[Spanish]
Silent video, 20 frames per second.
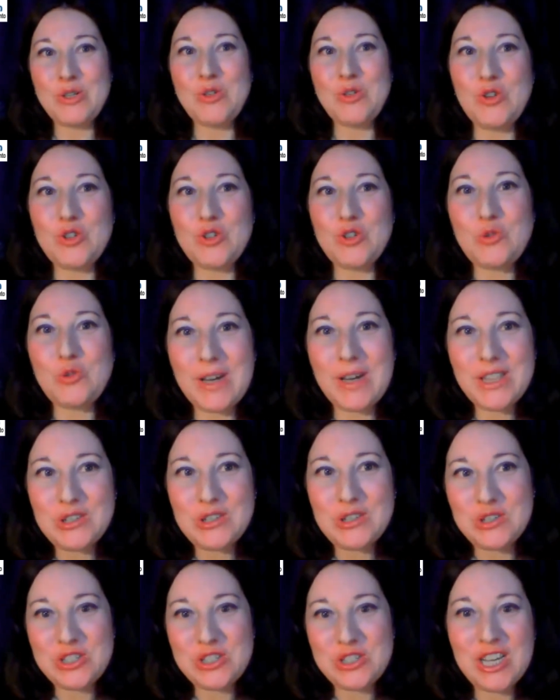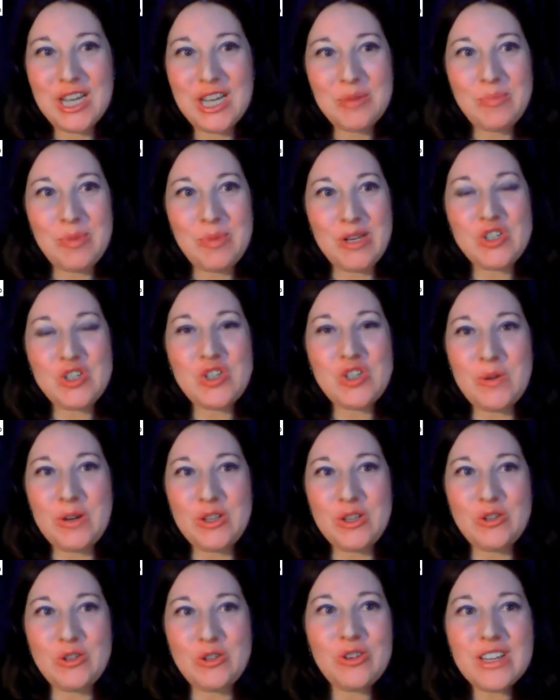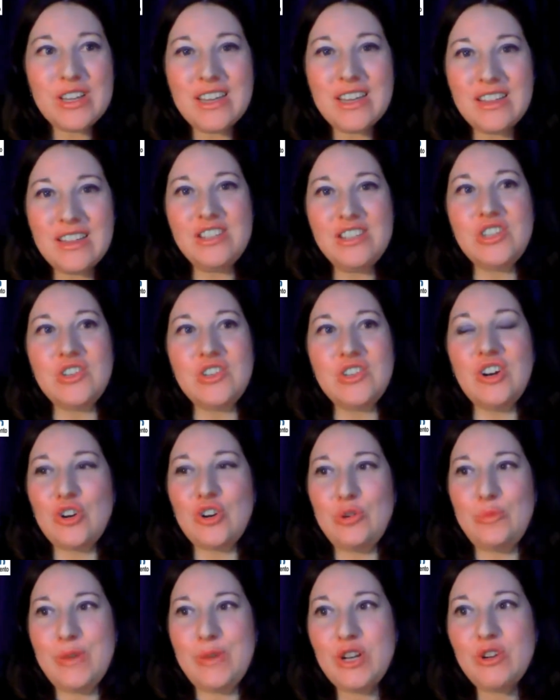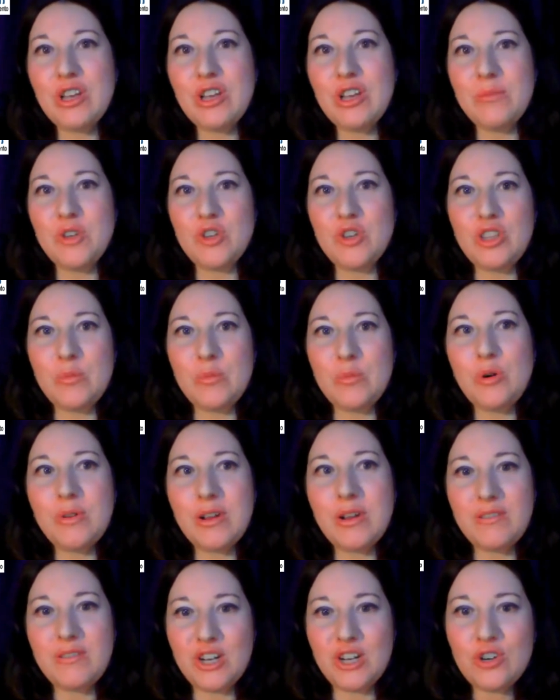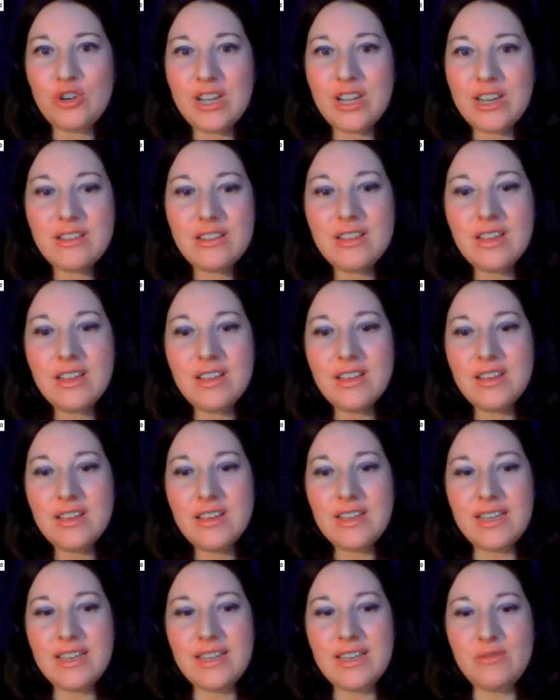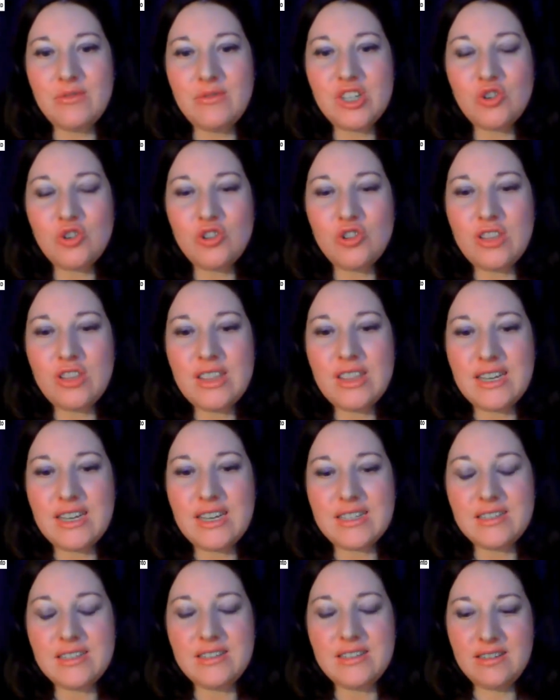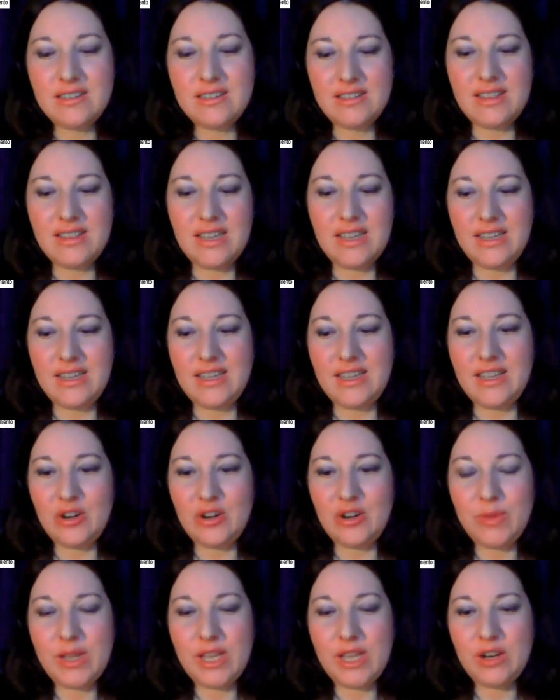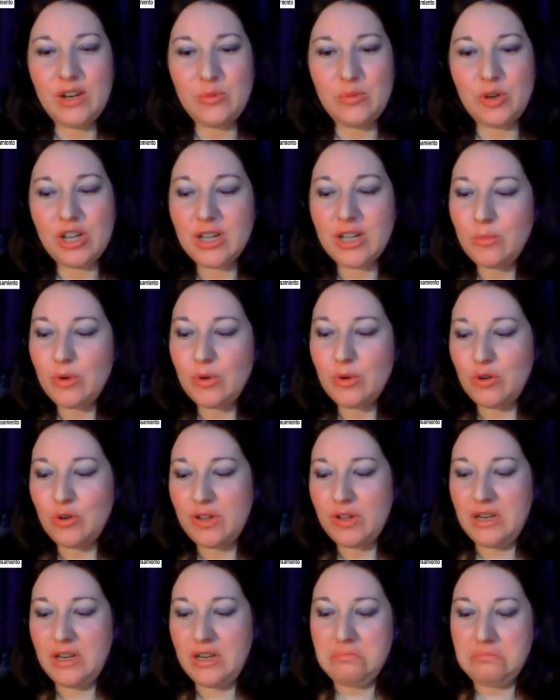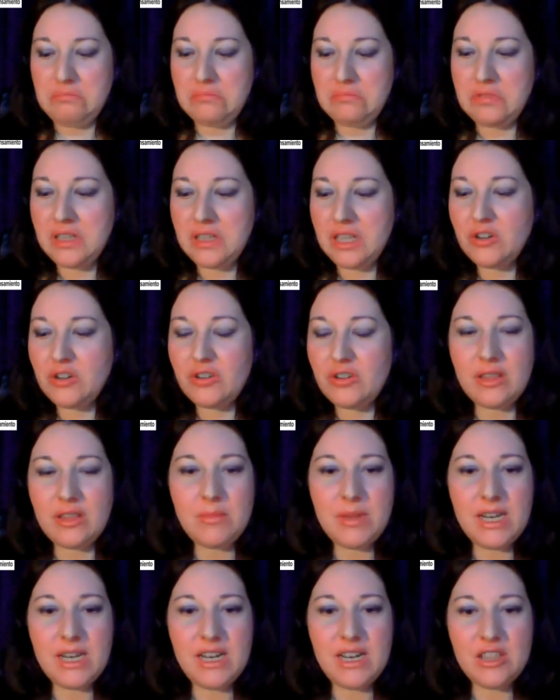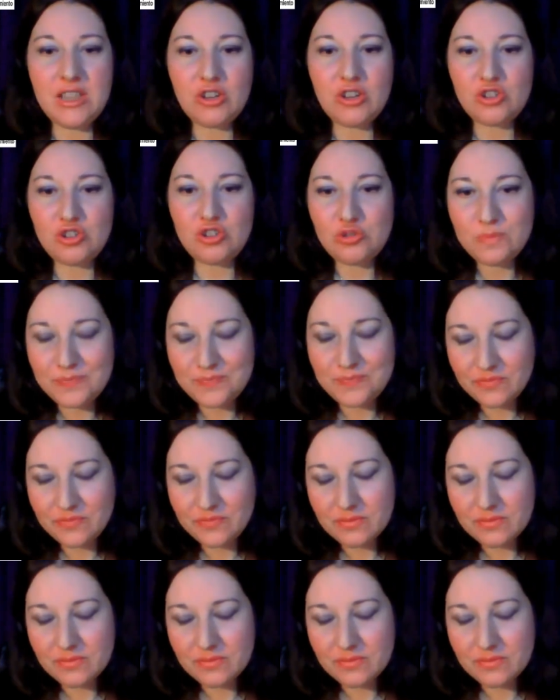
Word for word: pues unos cuantos, pero sobre todo el que he dicho, el romero quimiotipo verbenona, eh, unas gotitas de romero, por ejemplo, en 5 o 10 mililitros